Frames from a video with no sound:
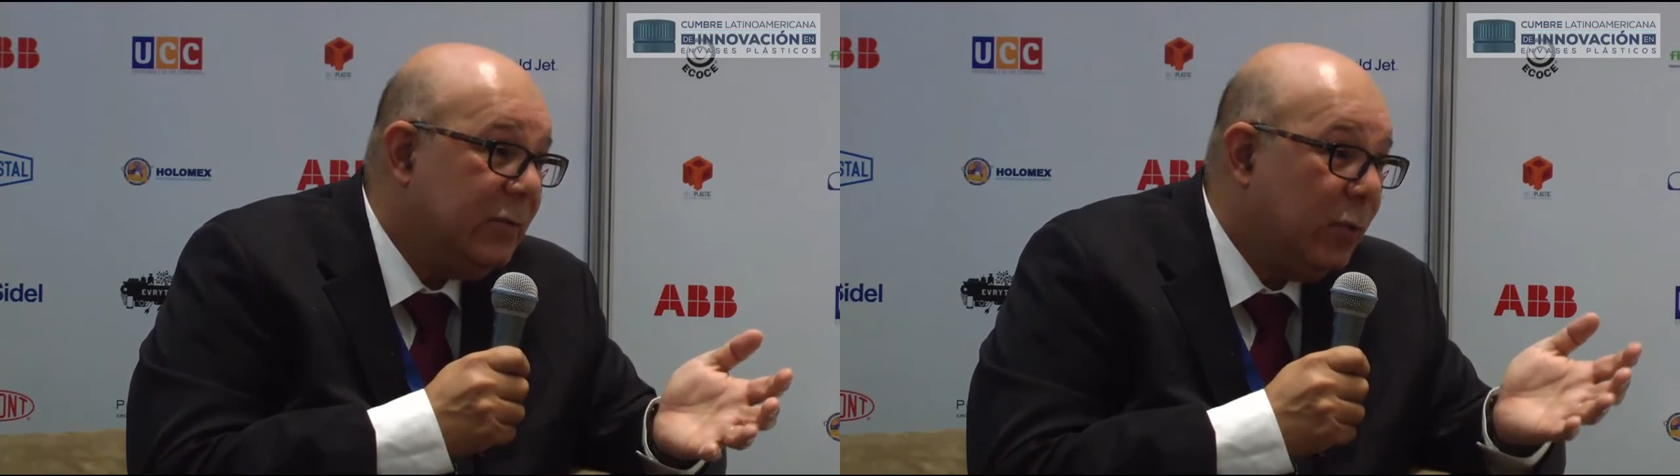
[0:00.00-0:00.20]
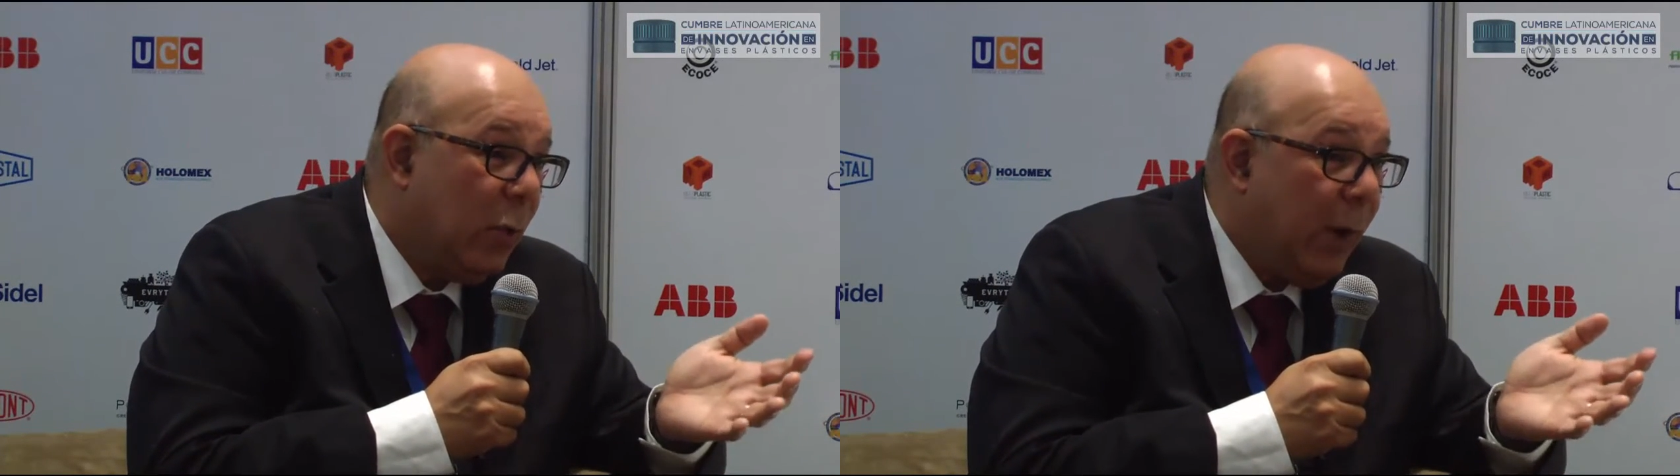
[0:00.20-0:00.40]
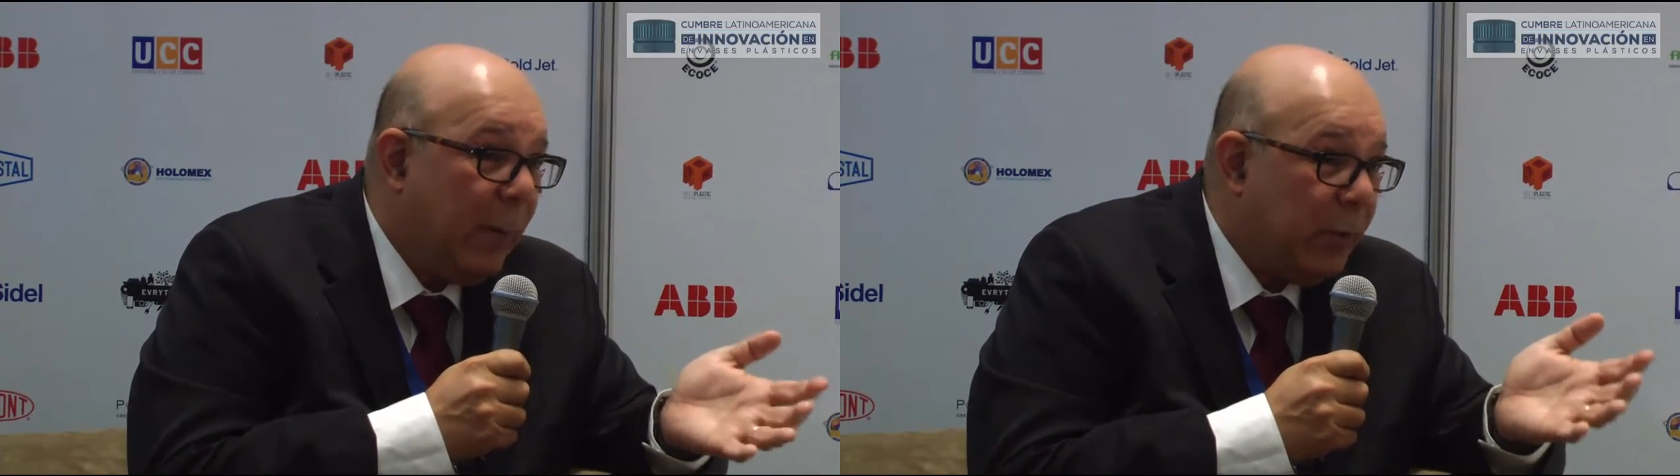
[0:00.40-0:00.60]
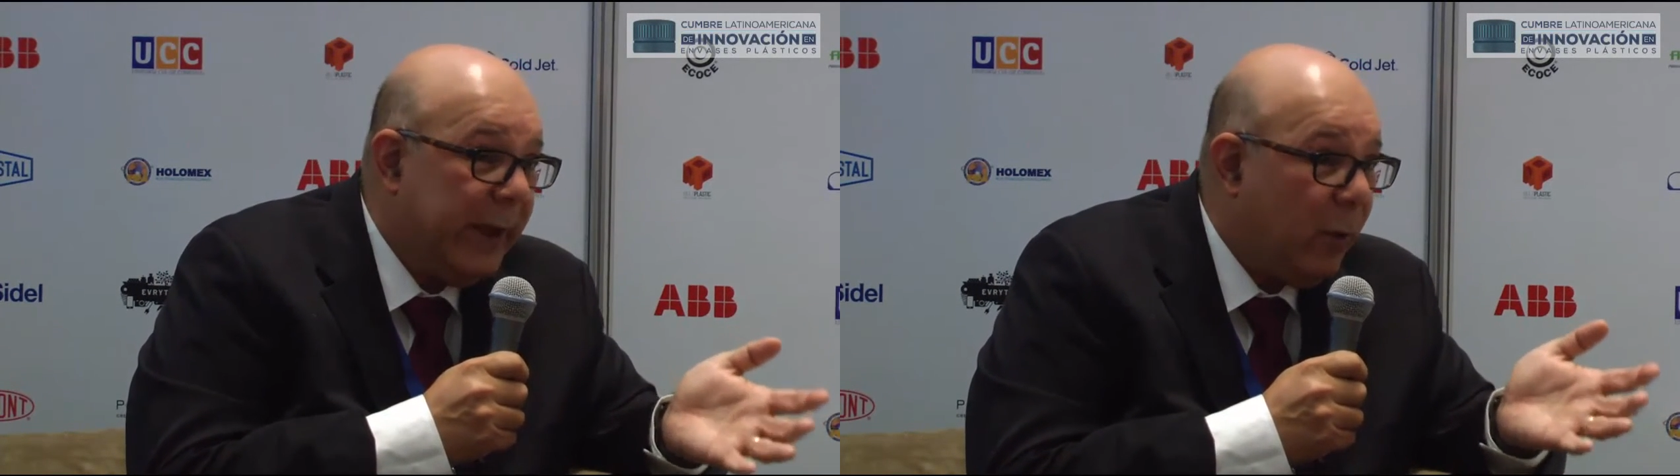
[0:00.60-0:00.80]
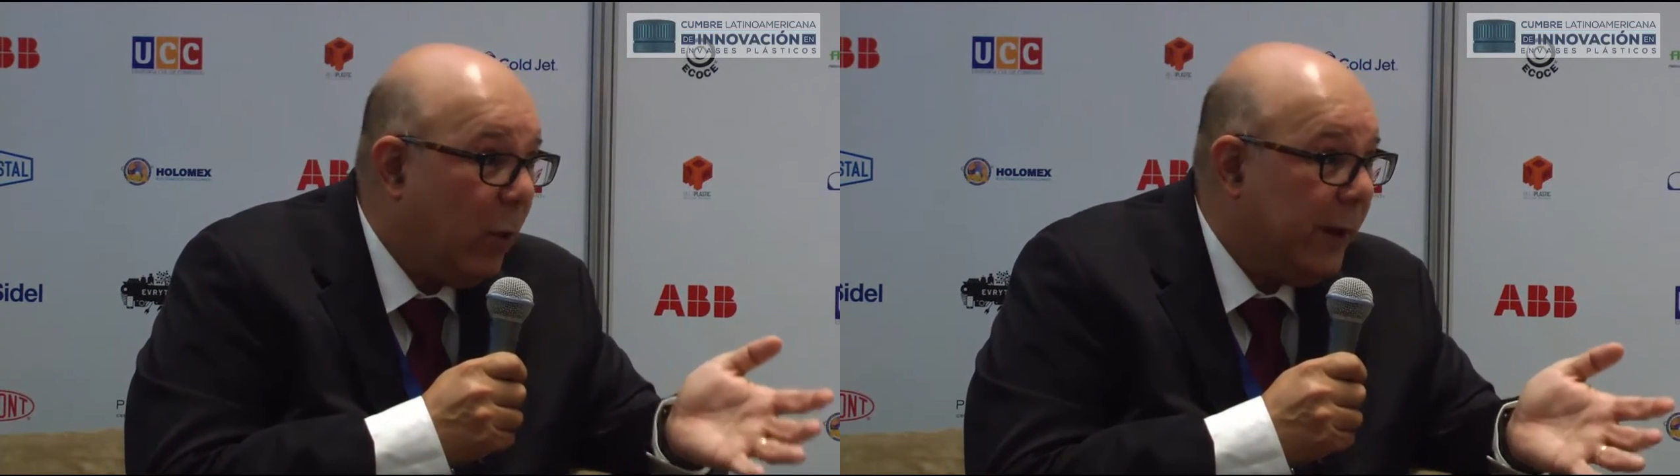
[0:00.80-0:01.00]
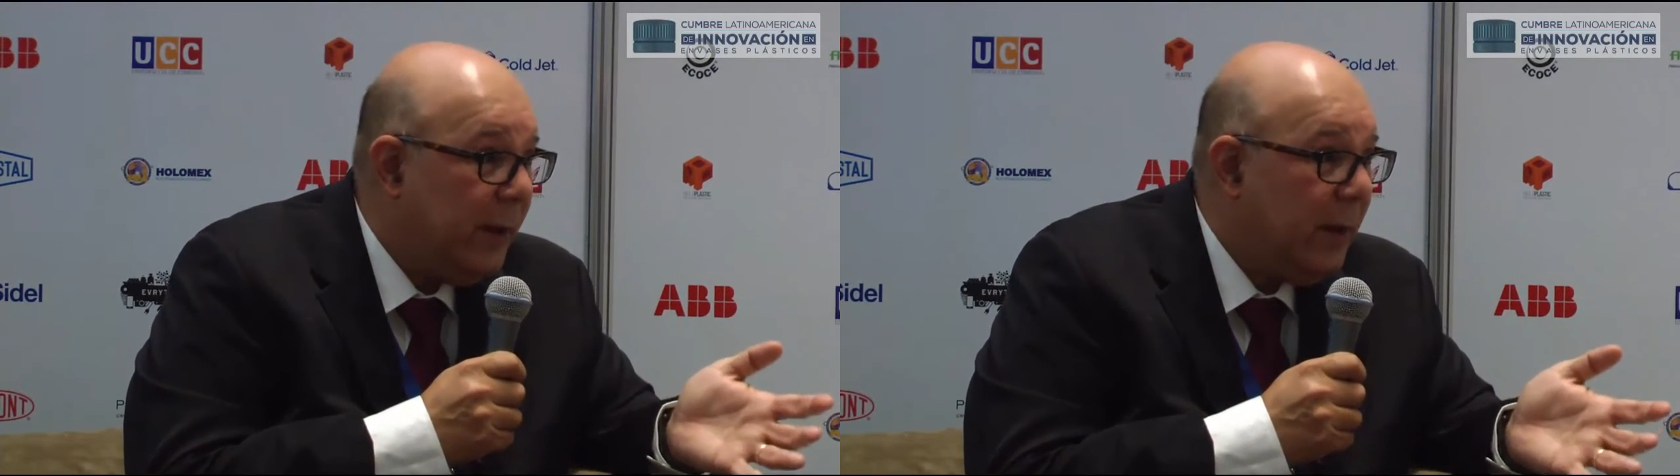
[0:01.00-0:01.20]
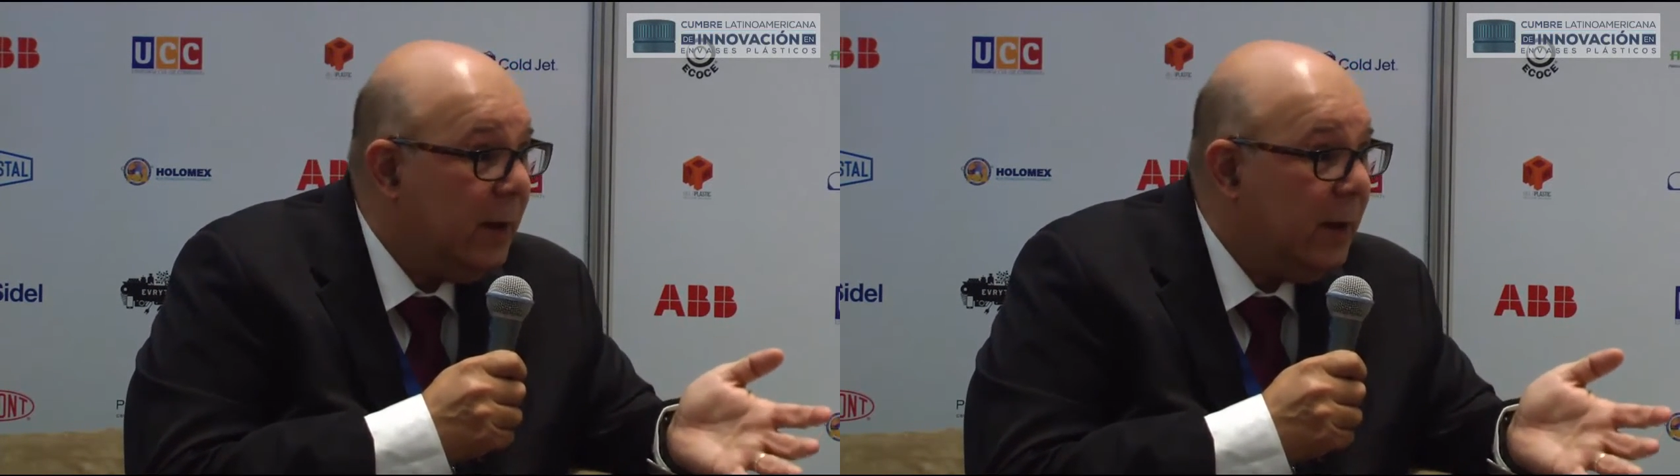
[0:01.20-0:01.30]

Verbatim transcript: Tú no vas a poner hoy